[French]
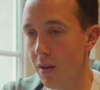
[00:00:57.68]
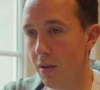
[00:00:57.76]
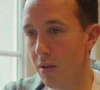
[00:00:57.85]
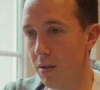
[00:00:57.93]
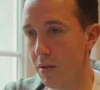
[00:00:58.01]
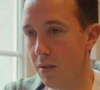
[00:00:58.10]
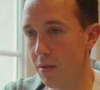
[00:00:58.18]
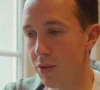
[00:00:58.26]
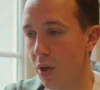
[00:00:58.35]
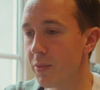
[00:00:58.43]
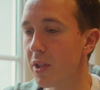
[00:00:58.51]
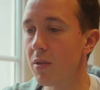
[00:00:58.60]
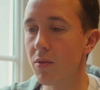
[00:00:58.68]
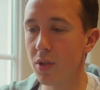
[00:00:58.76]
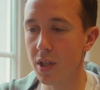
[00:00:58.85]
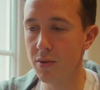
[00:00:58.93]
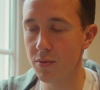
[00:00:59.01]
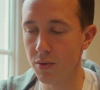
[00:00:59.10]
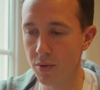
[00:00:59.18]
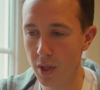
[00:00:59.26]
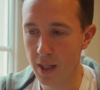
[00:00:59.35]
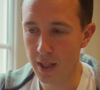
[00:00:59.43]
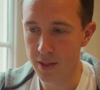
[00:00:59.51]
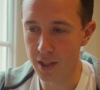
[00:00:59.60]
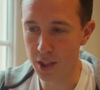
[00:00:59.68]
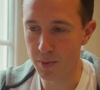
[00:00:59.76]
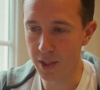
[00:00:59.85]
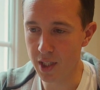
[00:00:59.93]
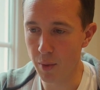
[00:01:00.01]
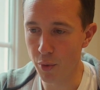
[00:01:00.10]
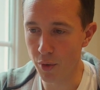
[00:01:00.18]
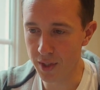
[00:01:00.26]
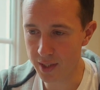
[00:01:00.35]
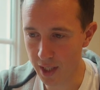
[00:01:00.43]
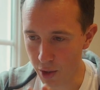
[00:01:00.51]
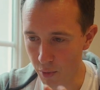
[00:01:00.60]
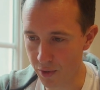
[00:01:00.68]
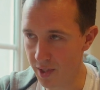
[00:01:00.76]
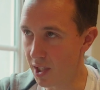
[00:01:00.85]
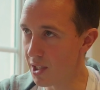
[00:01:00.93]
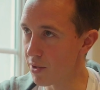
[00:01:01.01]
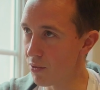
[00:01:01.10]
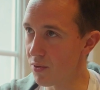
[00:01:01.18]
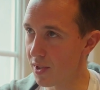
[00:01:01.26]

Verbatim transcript: Euh, j'aurai peut-être l'occasion d'expliquer un peu en détail comment se décline une